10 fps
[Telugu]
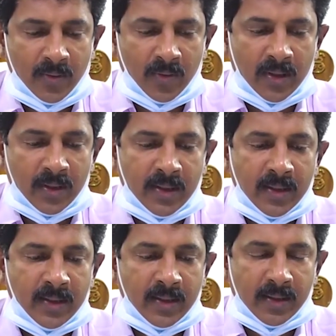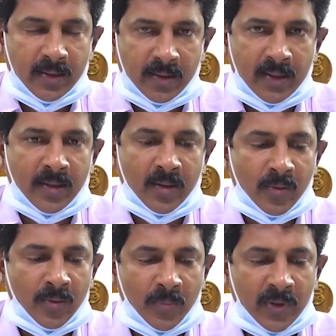ఒక ఏఈ క్యాటర్లో
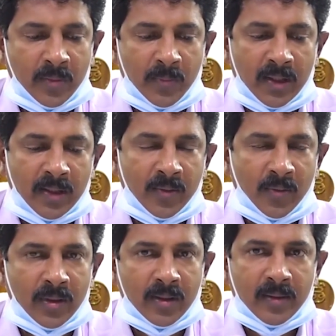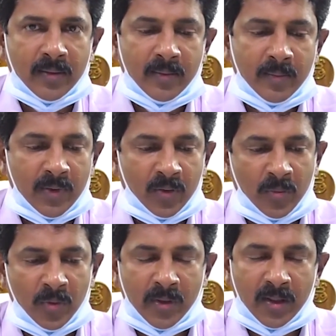ప్రతి మండలాన్ని కూడా
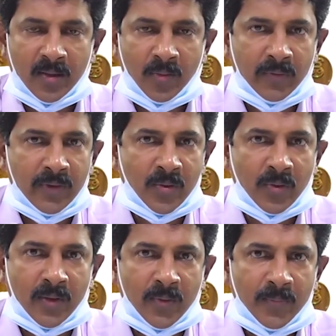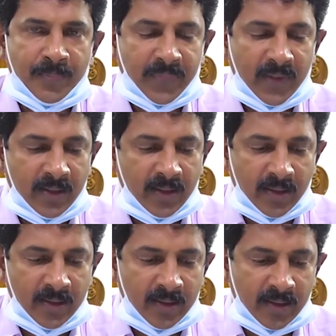తొమ్మిది మండలాలు కూడా చేసి ఉన్నారు
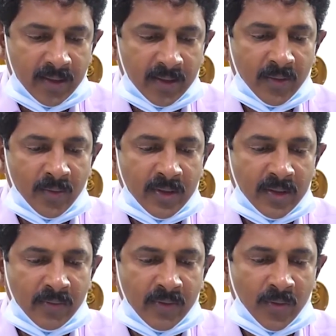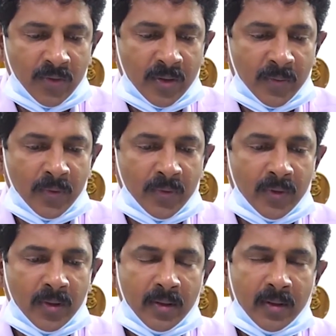ఎక్కడ ఏదైనా ఇటువంటి సిచ్యువేషన్ వచ్చినప్పుడు
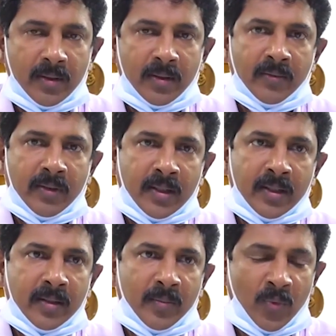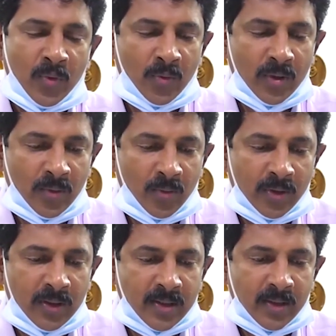వెంటనే ముగ్గురు కూడా
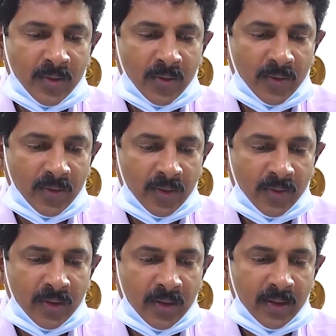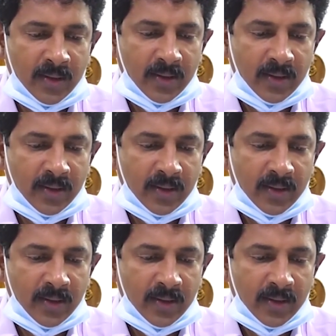కోఆర్డినేషన్తో ఎటువంటి